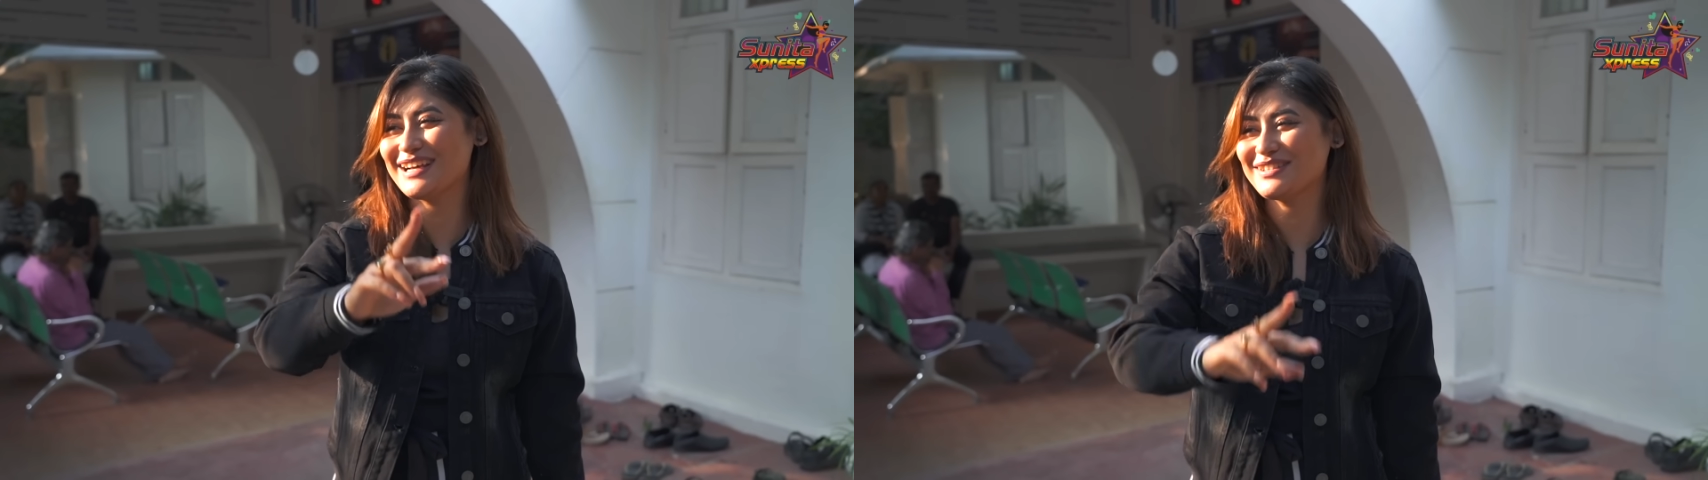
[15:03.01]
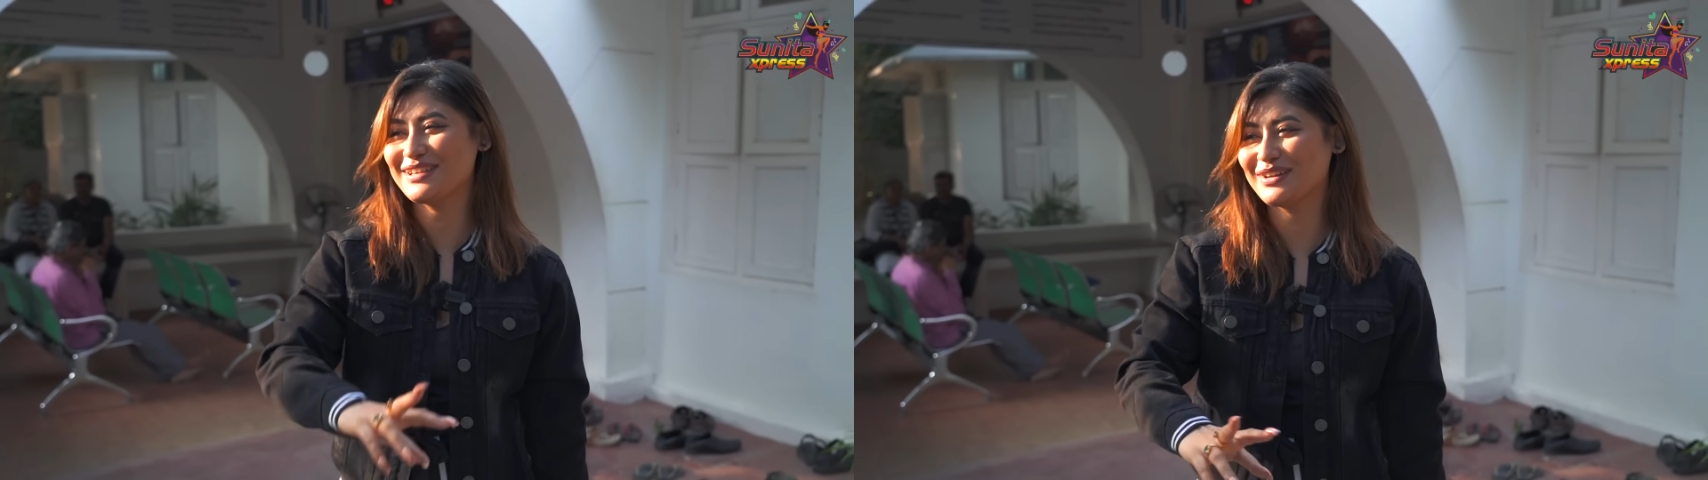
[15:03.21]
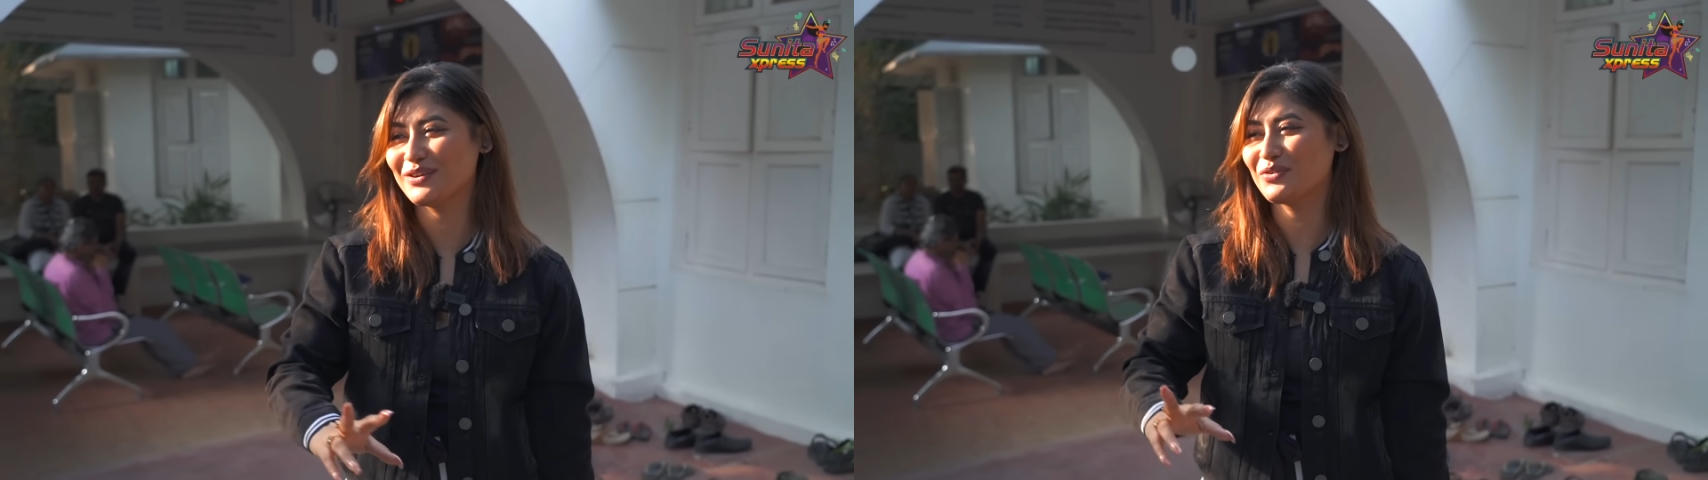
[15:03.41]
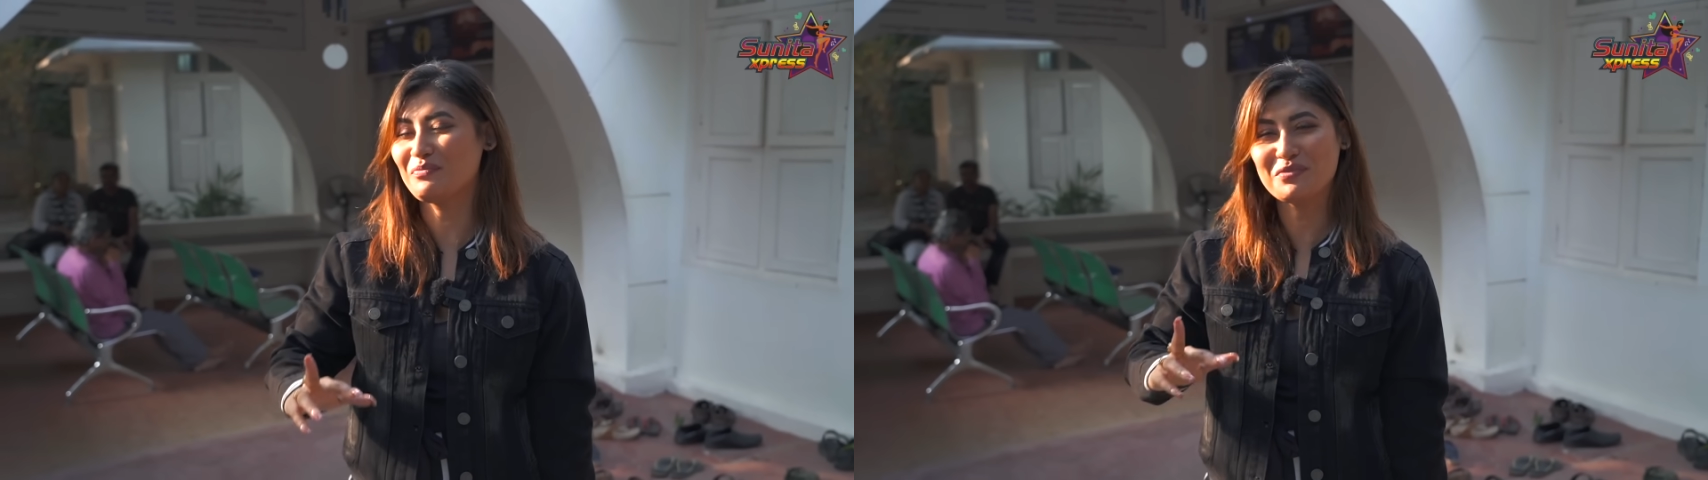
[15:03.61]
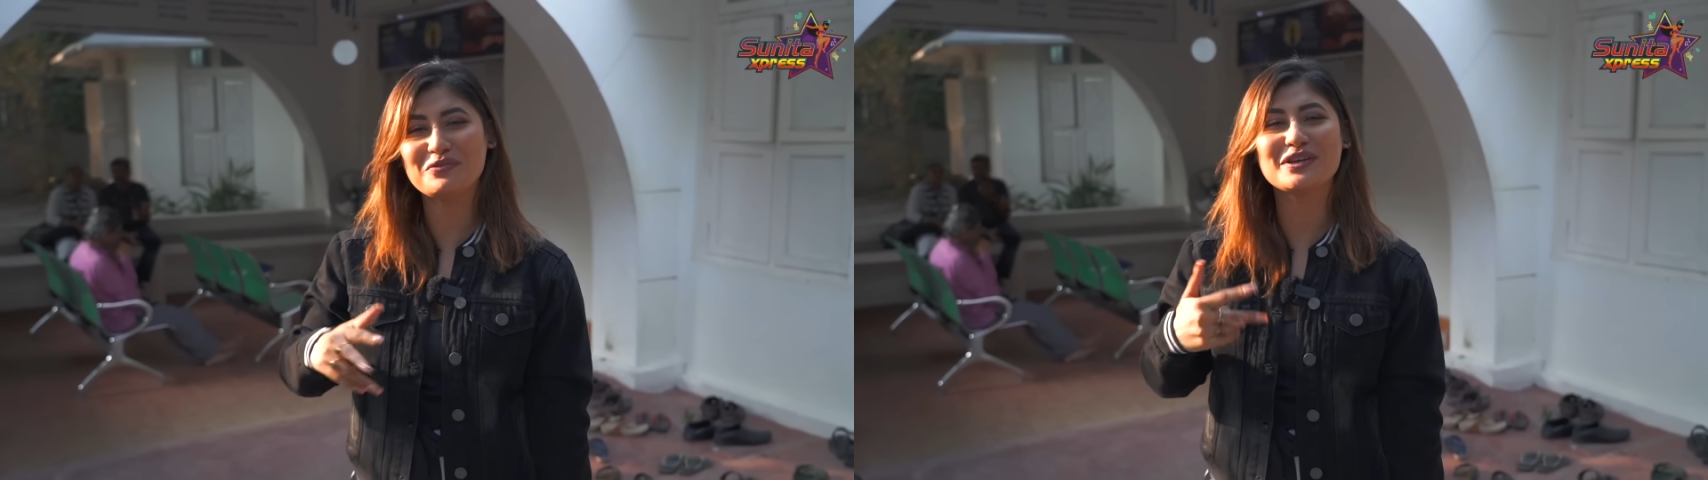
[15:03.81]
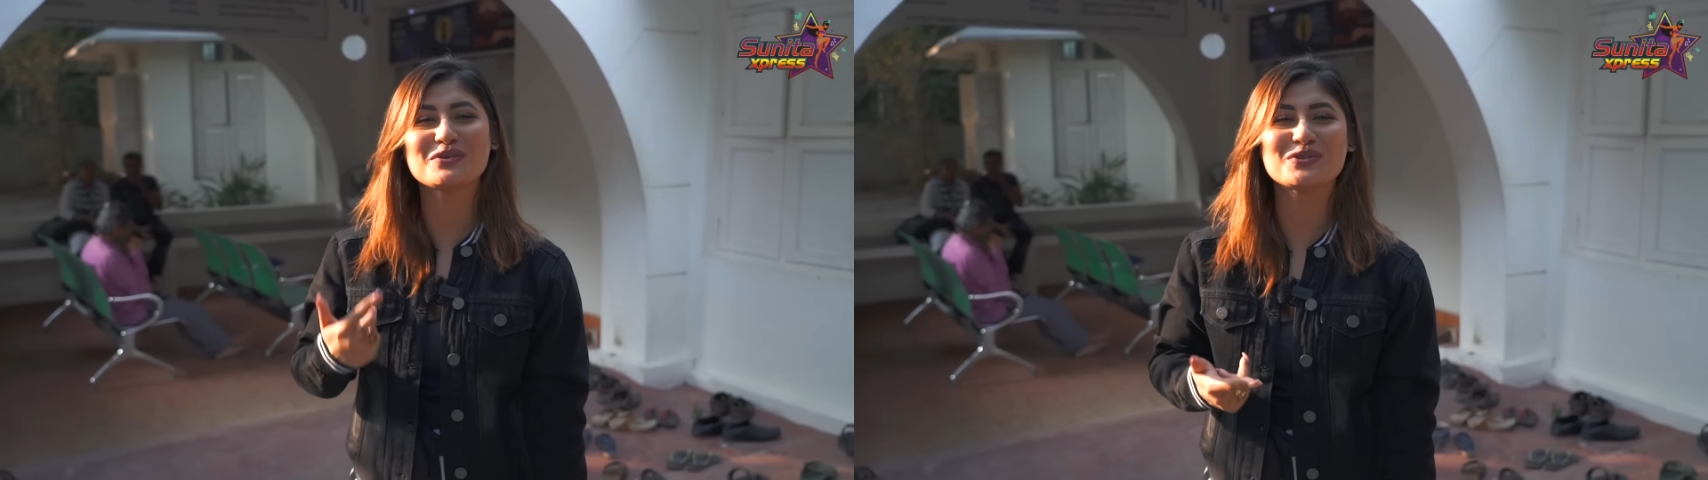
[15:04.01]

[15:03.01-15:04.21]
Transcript: ஜாஸ்தி எனக்கு ரொம்பவே